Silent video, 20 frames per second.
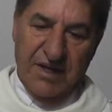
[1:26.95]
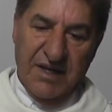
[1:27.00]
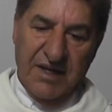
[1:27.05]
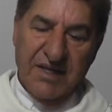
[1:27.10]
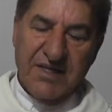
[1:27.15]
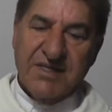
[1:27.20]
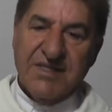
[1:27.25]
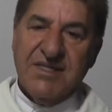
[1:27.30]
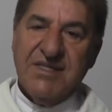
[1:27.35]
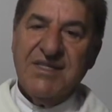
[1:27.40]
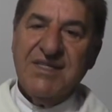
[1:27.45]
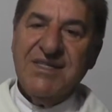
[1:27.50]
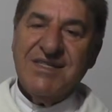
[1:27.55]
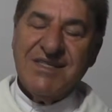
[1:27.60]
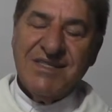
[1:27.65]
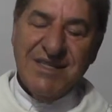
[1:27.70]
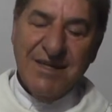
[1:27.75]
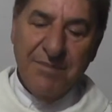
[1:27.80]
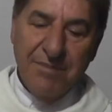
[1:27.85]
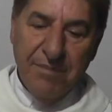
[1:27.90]

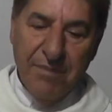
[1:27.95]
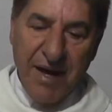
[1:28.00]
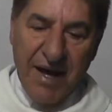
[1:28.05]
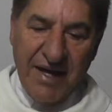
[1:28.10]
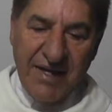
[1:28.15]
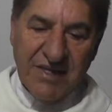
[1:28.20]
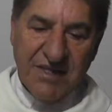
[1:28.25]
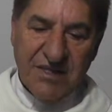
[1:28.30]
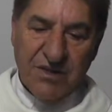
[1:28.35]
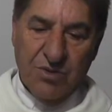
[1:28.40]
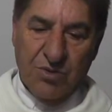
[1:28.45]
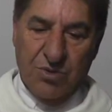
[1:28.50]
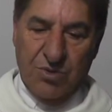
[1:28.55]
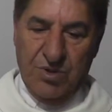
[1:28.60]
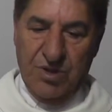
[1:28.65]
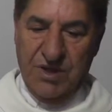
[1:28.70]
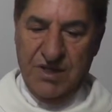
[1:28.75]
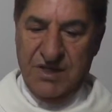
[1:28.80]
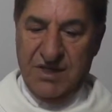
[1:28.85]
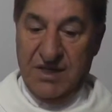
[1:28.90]
Existem mais
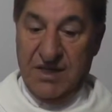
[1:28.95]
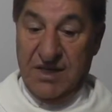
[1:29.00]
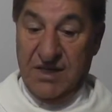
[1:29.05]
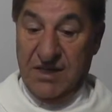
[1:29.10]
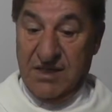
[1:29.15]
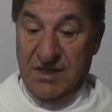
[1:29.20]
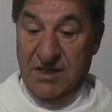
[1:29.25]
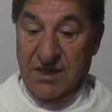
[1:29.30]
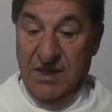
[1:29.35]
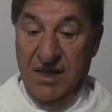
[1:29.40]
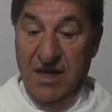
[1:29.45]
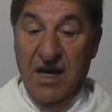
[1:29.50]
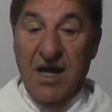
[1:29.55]
coisas.